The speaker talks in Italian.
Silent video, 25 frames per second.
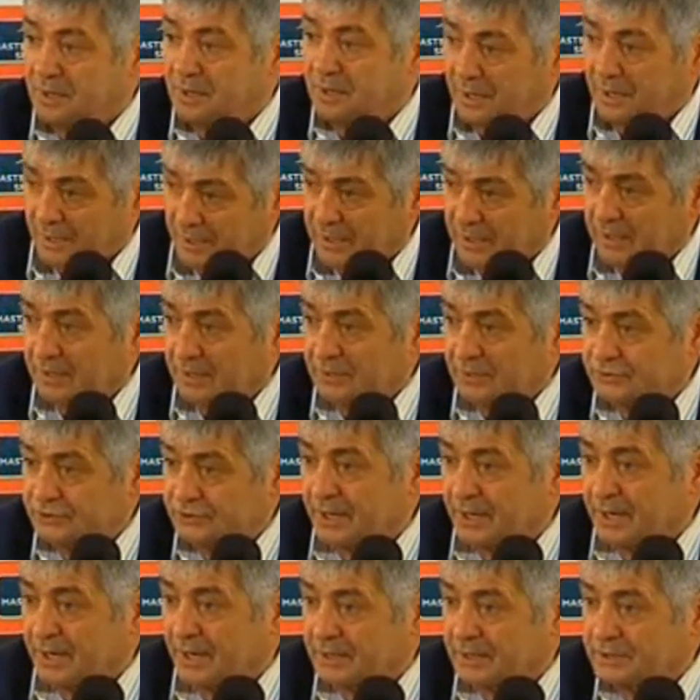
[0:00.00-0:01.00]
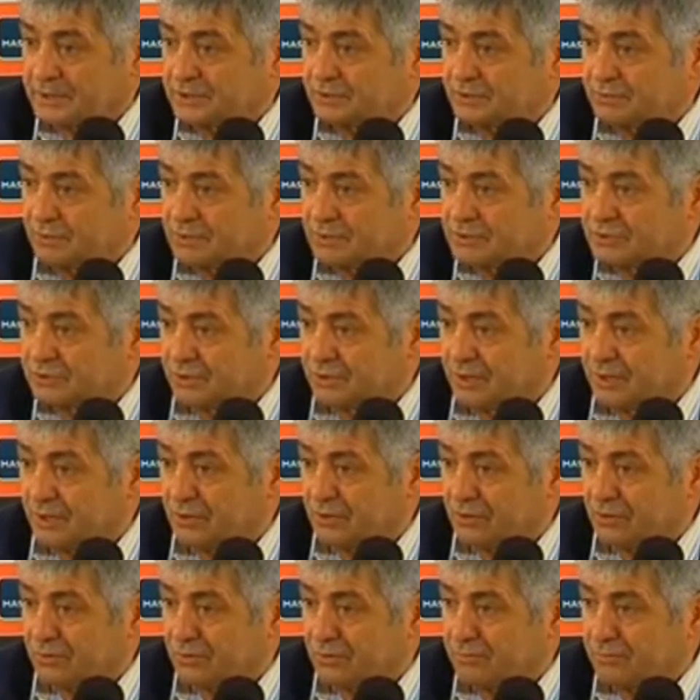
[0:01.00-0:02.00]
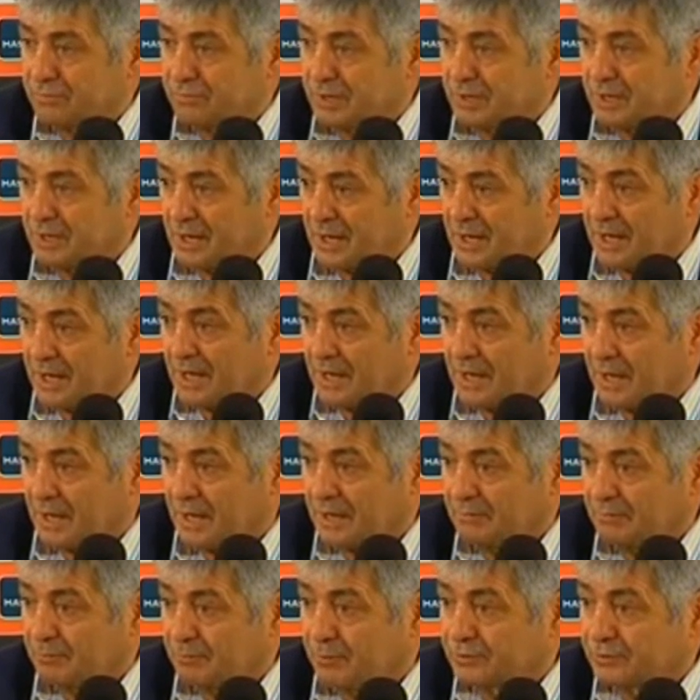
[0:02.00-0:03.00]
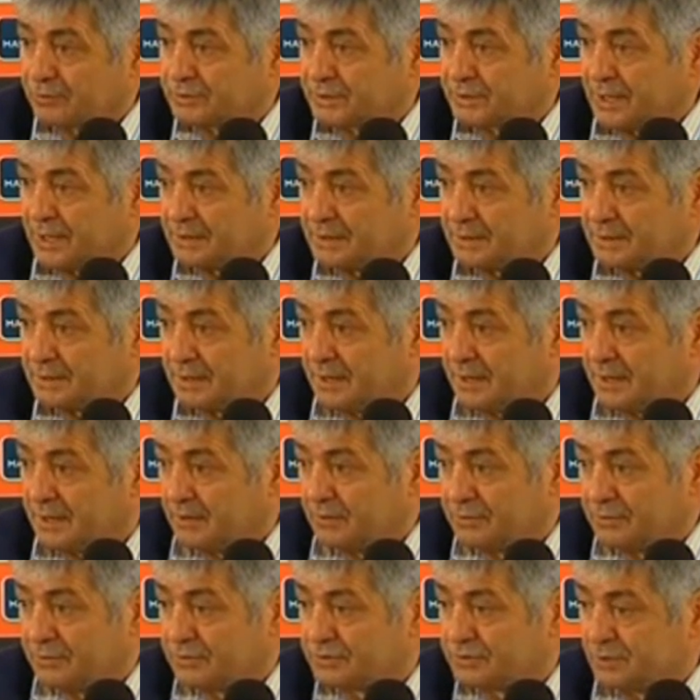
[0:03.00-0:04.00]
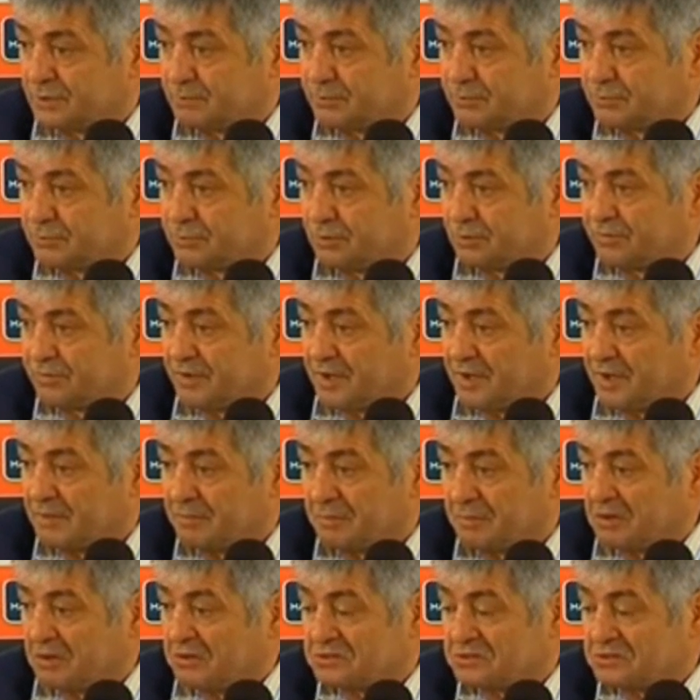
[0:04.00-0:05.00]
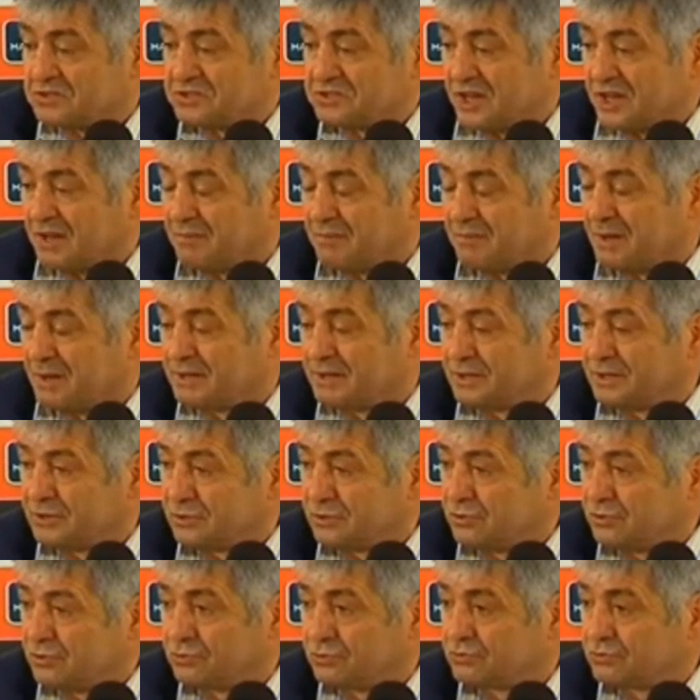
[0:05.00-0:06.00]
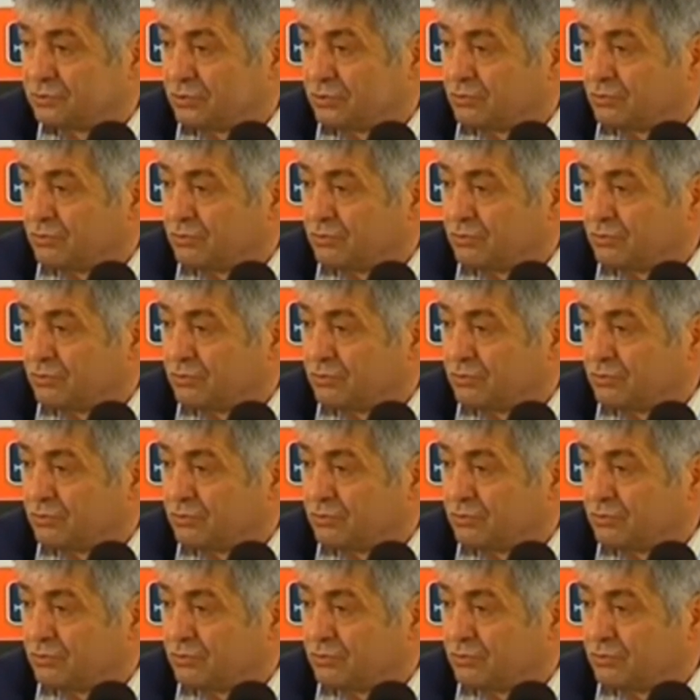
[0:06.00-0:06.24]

eh, c'era una situazione economica importante e non si è potuto fare, però sinceramente di tutto